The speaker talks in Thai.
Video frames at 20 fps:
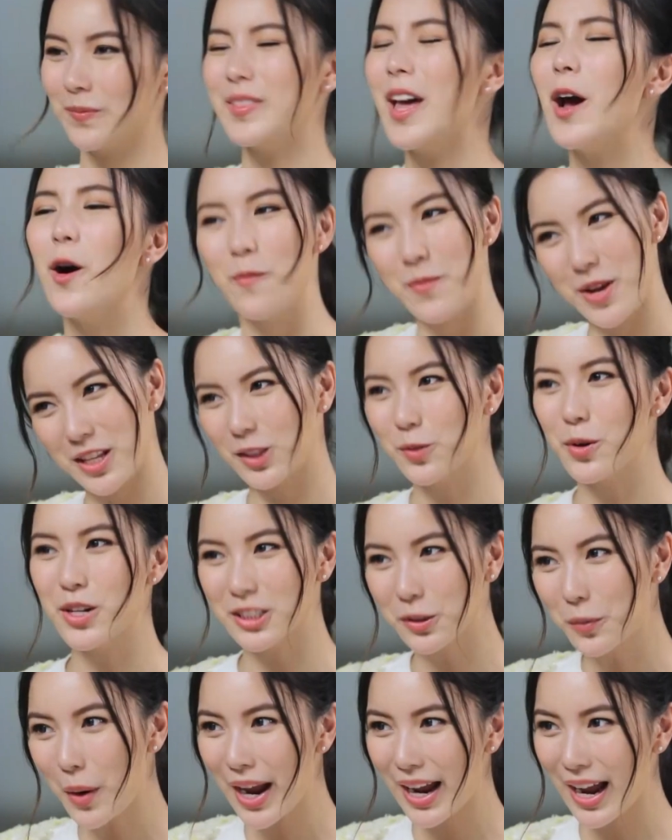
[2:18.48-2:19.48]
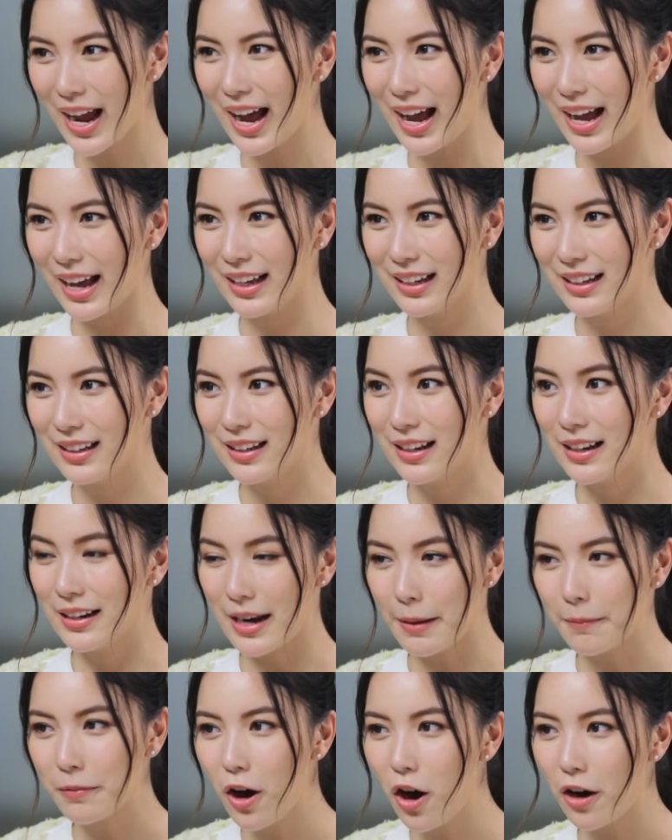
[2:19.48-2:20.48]
แต่มีตัวช่วยค่ะ
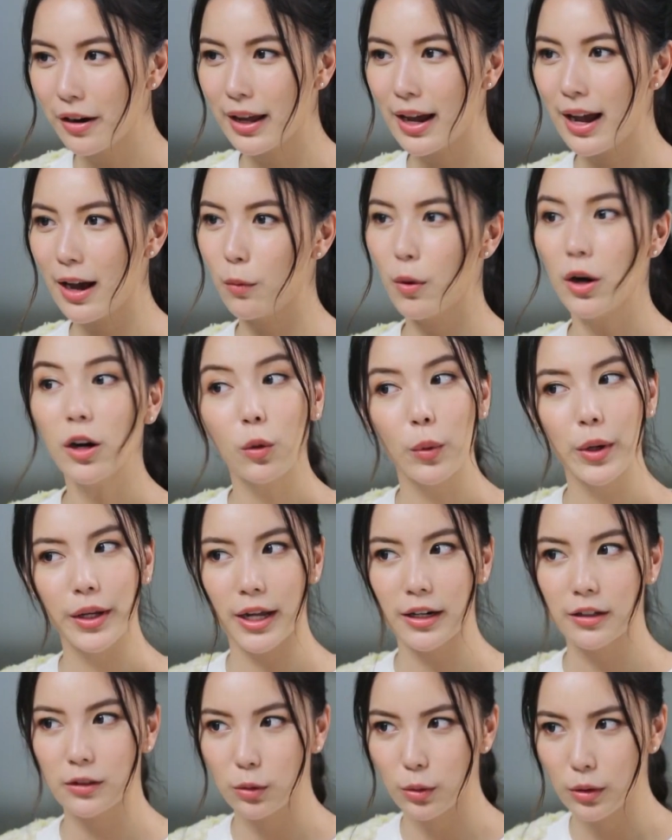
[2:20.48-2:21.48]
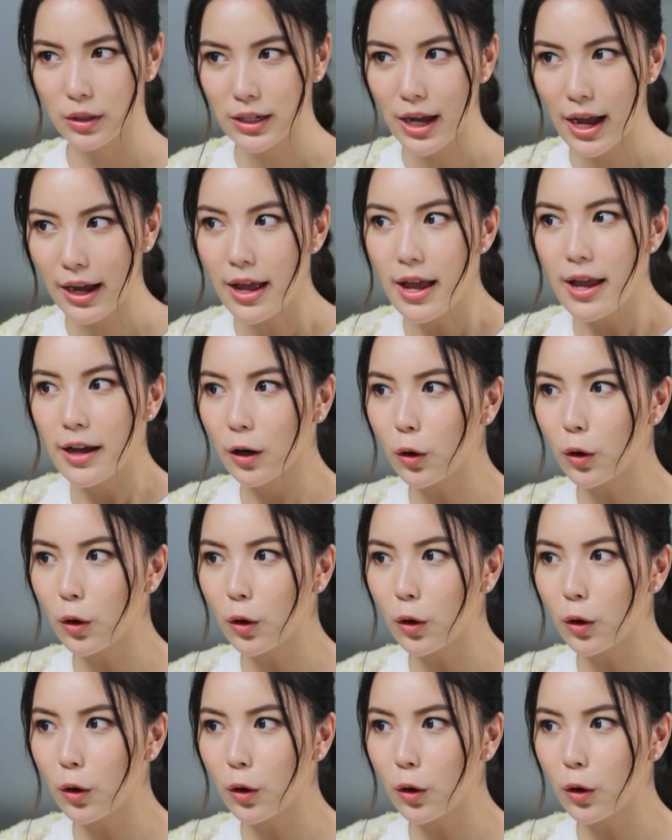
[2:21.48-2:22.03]
รับรองนะคะว่าคุยกันรู้เรื่อง